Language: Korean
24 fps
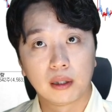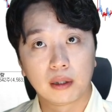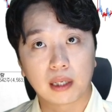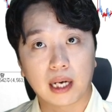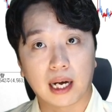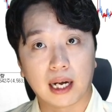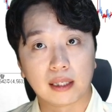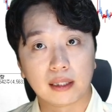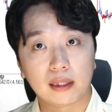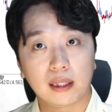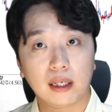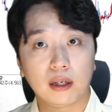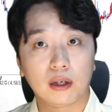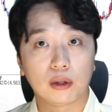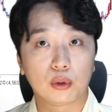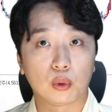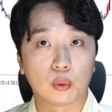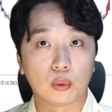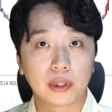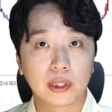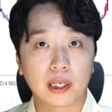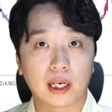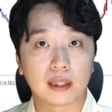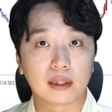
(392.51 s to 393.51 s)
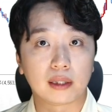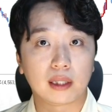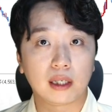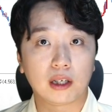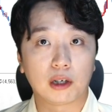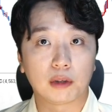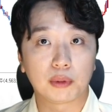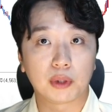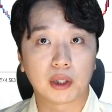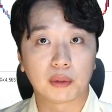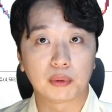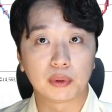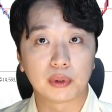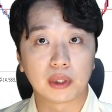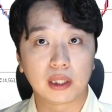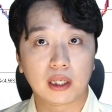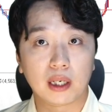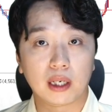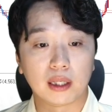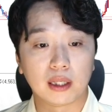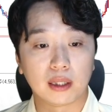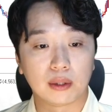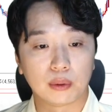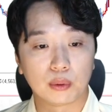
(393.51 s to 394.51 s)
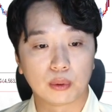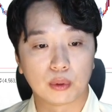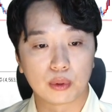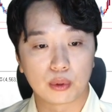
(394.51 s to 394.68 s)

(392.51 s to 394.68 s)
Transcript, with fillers: 갈 데가 돈이 갈 데가 없다 보니까 이런